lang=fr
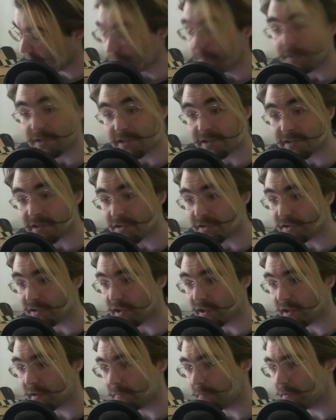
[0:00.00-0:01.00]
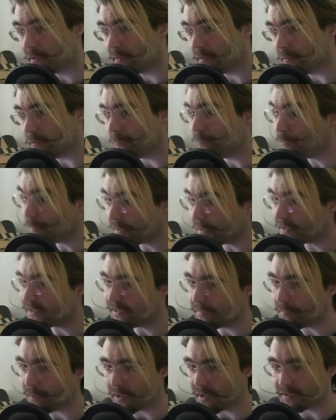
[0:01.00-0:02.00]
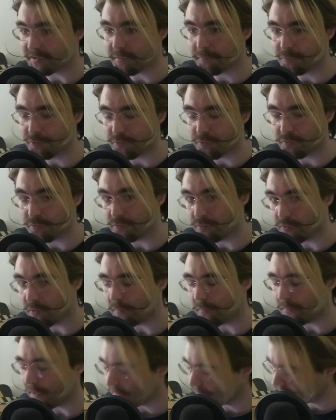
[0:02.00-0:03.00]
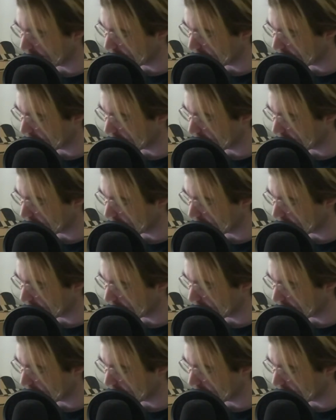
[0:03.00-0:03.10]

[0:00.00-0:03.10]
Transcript: ça sera généralement plus précis, par exemple, que Google Maps